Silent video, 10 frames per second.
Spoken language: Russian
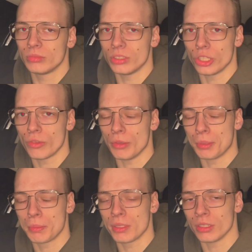Зачем вы
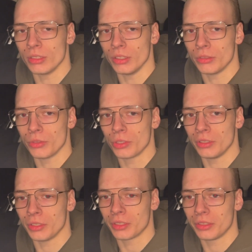подписаны на этого
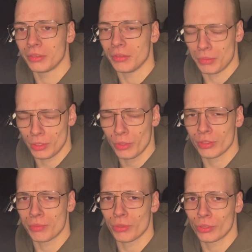человека? Вам
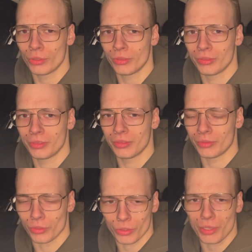серьезно смешно?
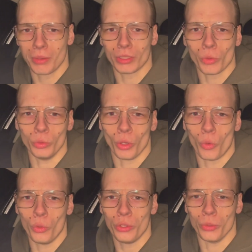Он же снимает какую-то
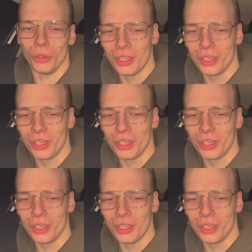хуйню.